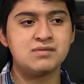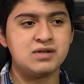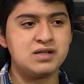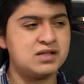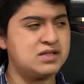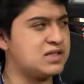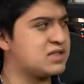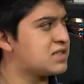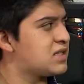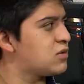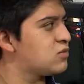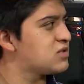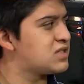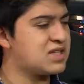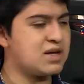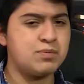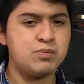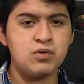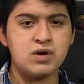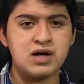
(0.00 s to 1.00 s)
y está un
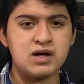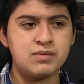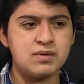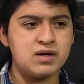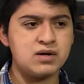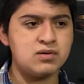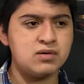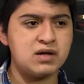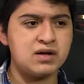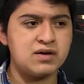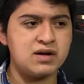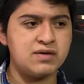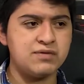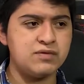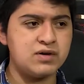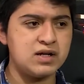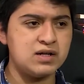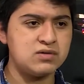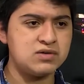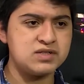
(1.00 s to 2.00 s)
sapo acá abajo, acá
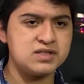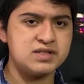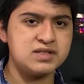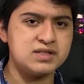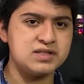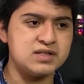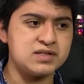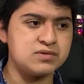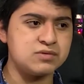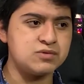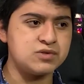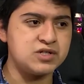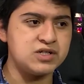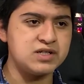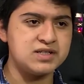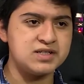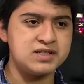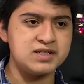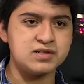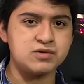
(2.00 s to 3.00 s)
afuera, no sé si se
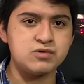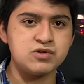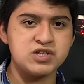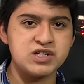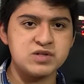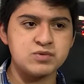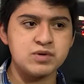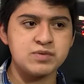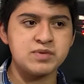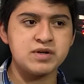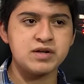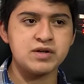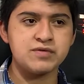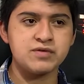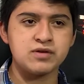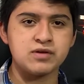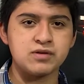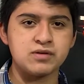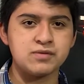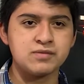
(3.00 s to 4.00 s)
escucha, si se escucha es buen
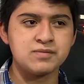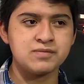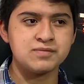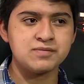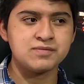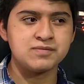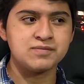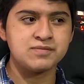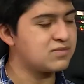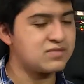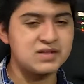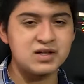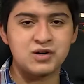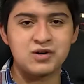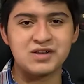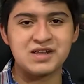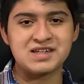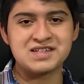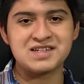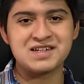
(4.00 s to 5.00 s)
micrófono.
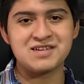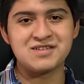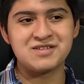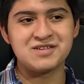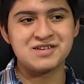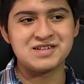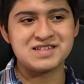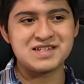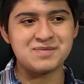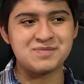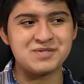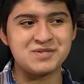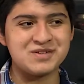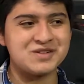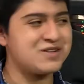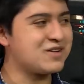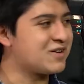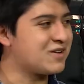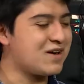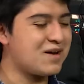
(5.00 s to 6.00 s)
Dejó de hacerlo el
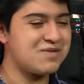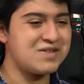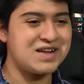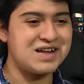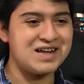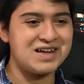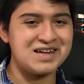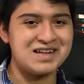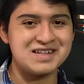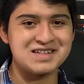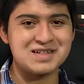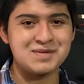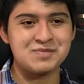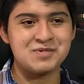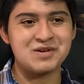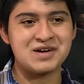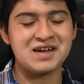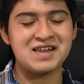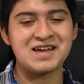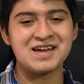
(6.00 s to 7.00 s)
sapo. Yo creo habla el
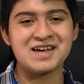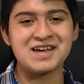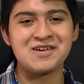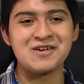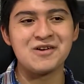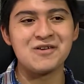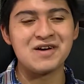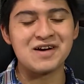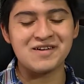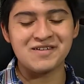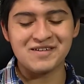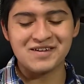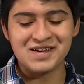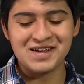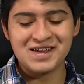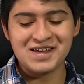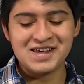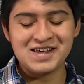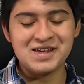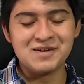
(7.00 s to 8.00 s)
sapo cada que yo lo hago.
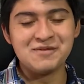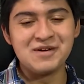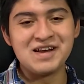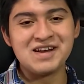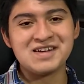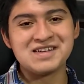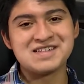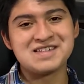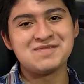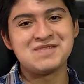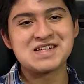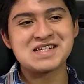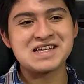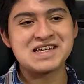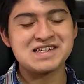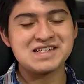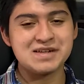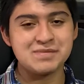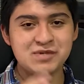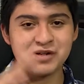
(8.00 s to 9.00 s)
Y bueno, sin más
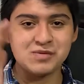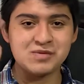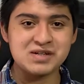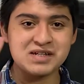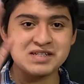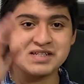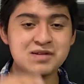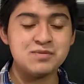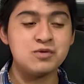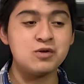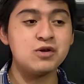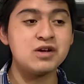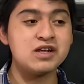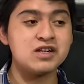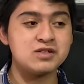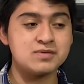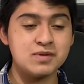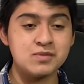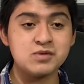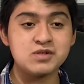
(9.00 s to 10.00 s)
que decir, mi nombre es Raciel Blue y
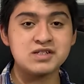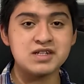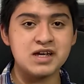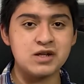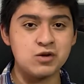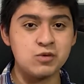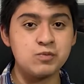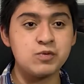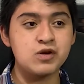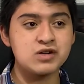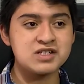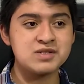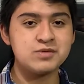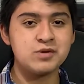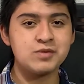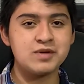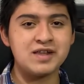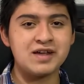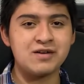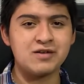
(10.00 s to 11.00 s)
nos vemos en un
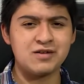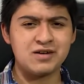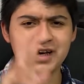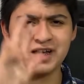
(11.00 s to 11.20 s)
próximo video.